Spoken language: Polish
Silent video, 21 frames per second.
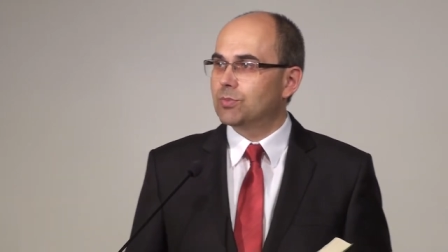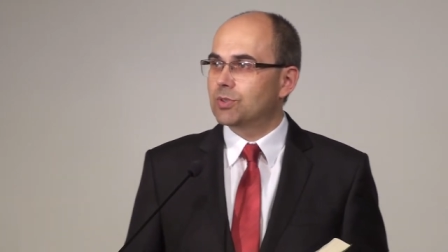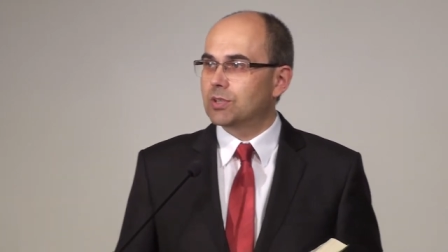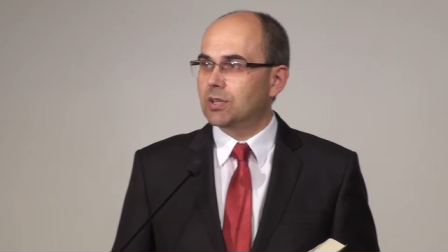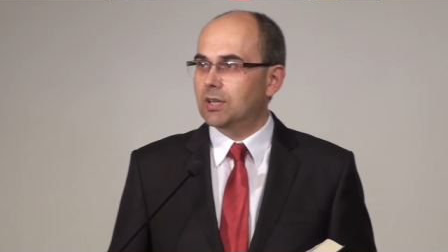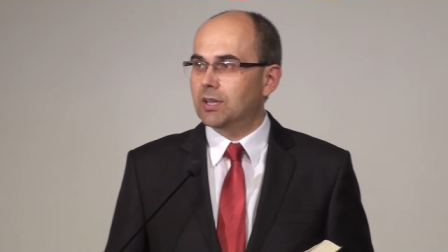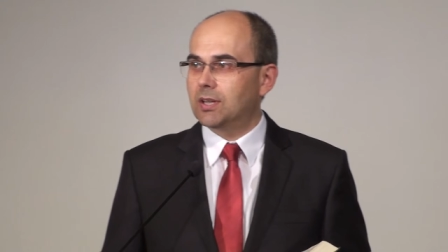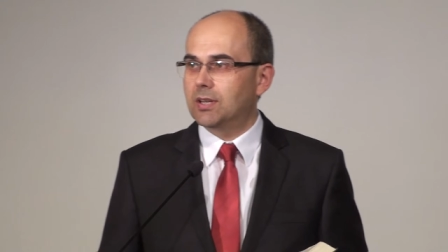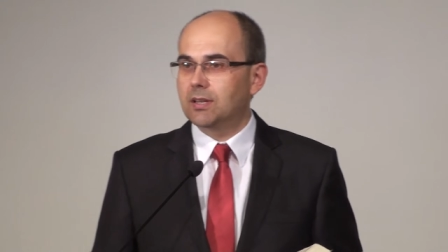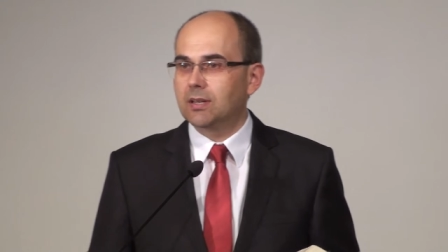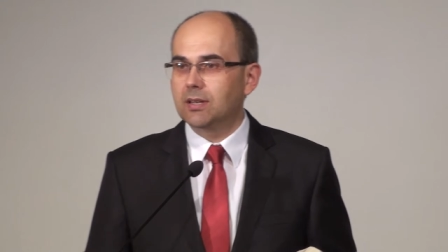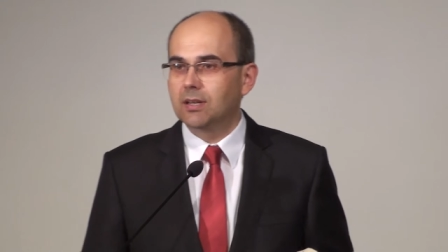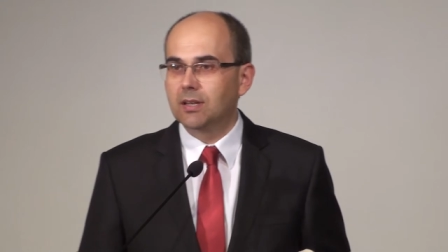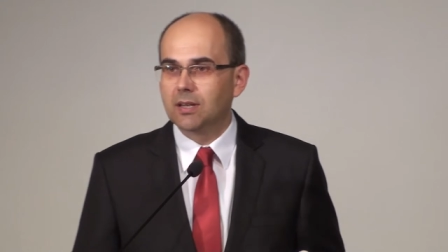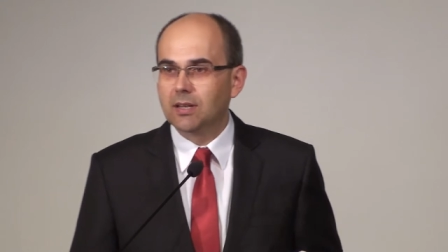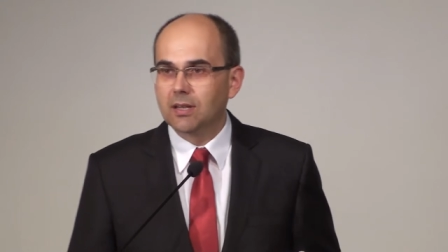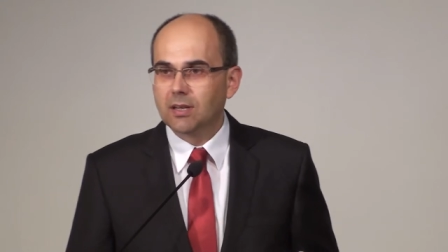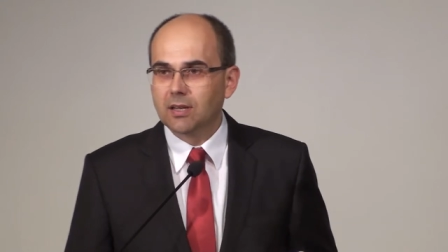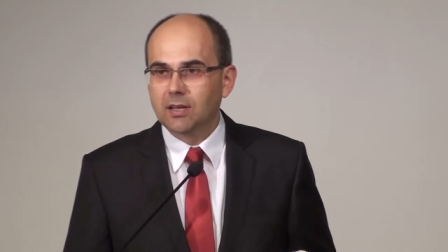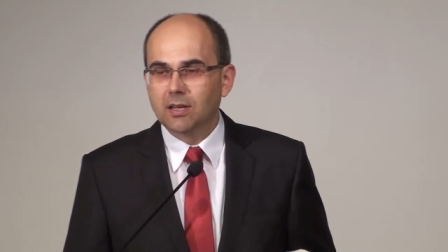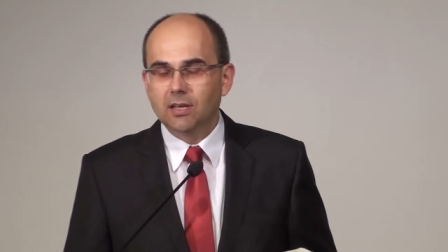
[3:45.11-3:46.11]
że
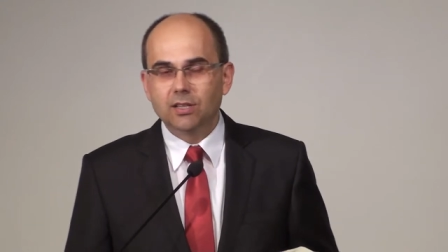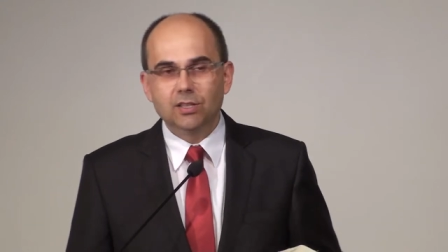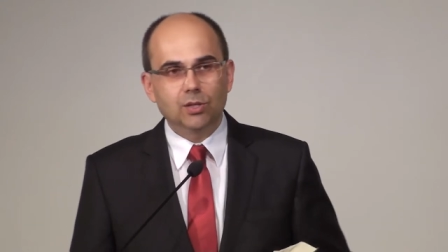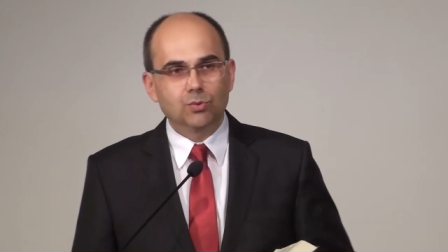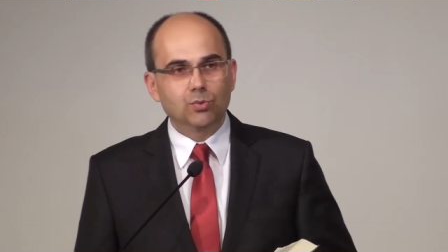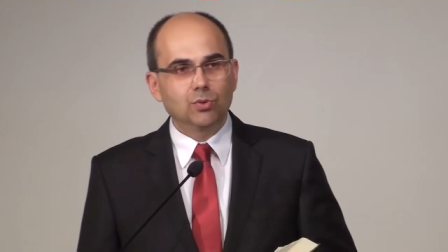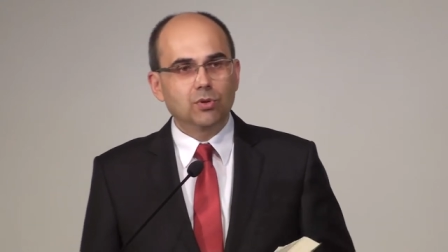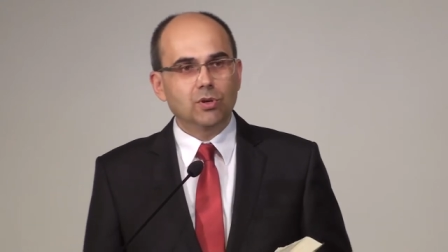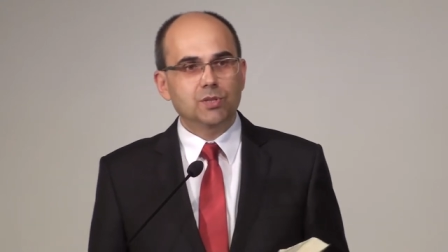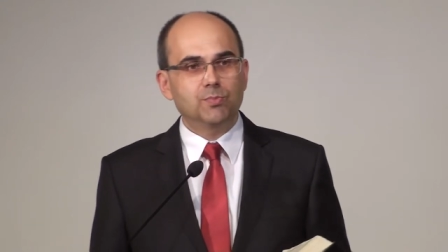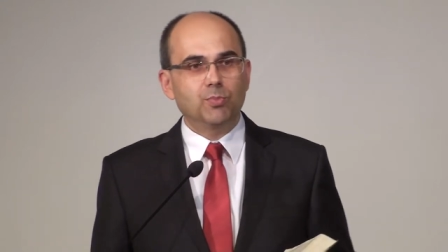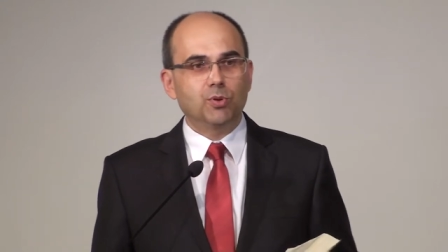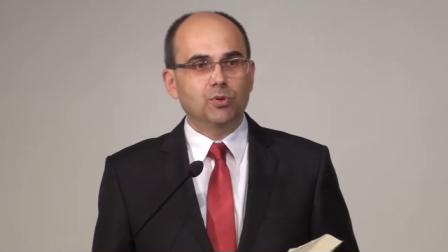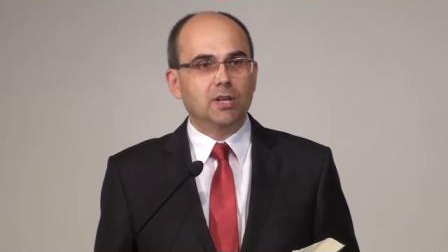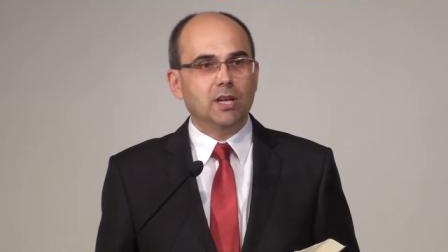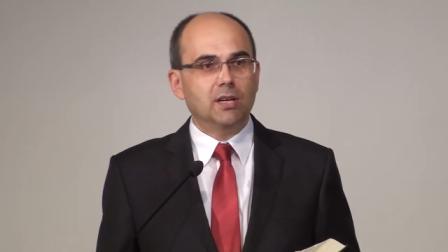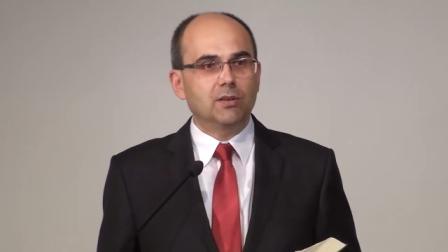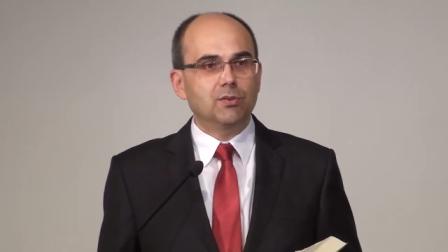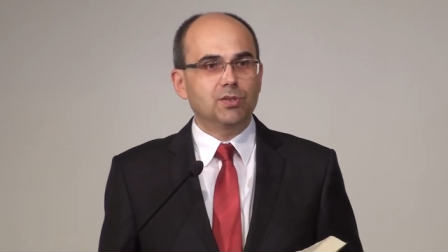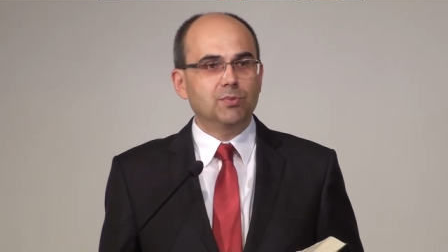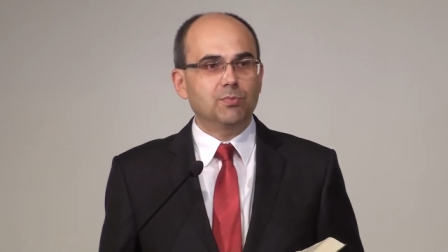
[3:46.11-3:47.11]
niedługo
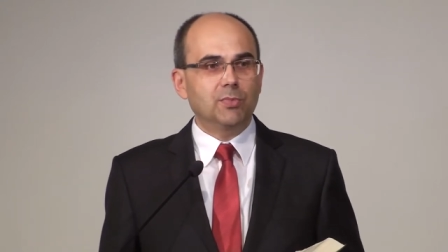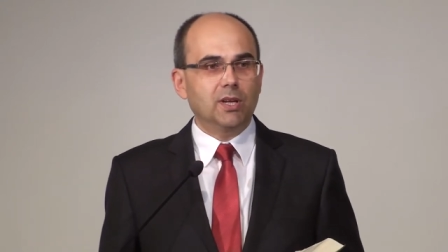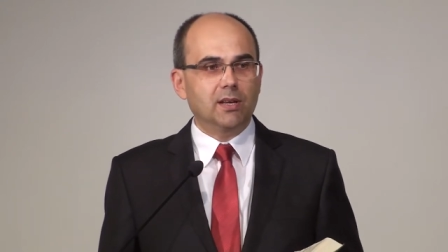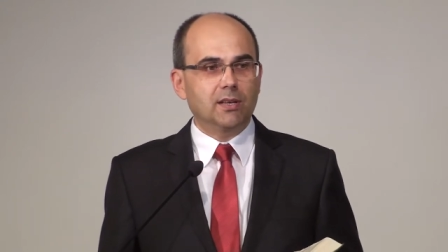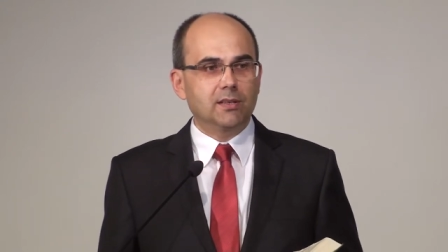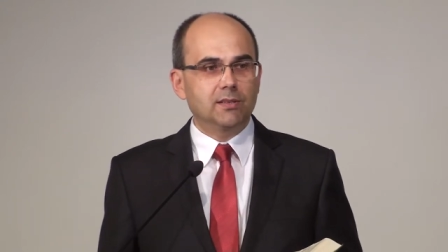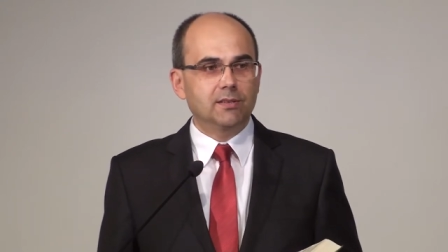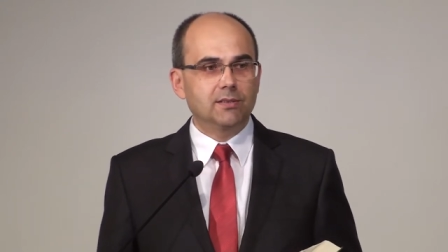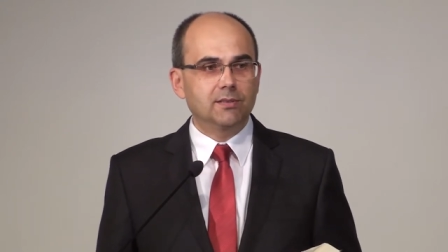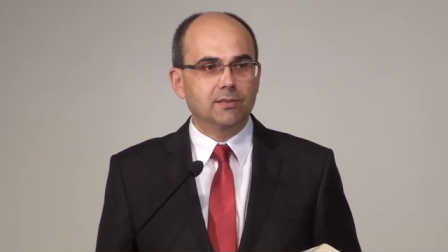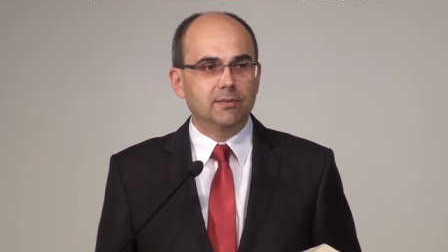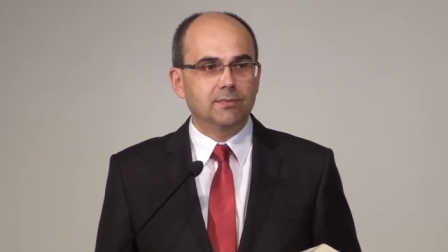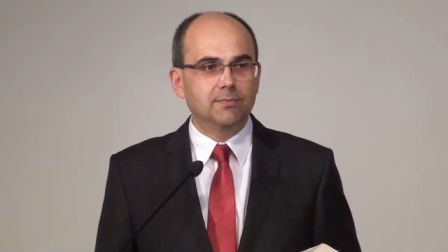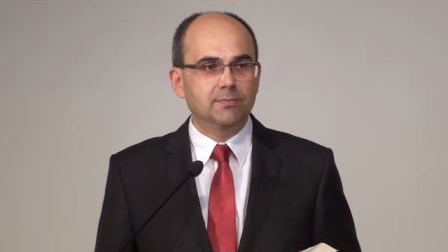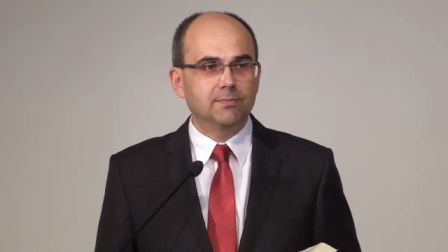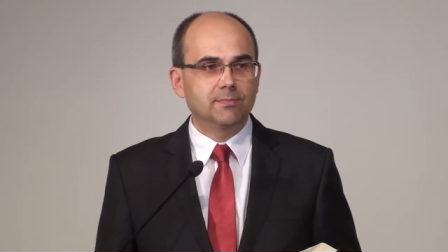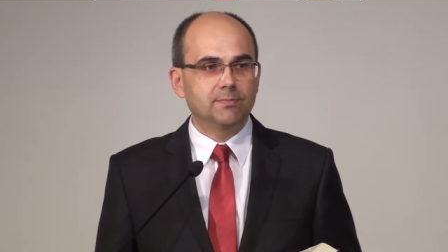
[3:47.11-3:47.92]
spotka go śmierć.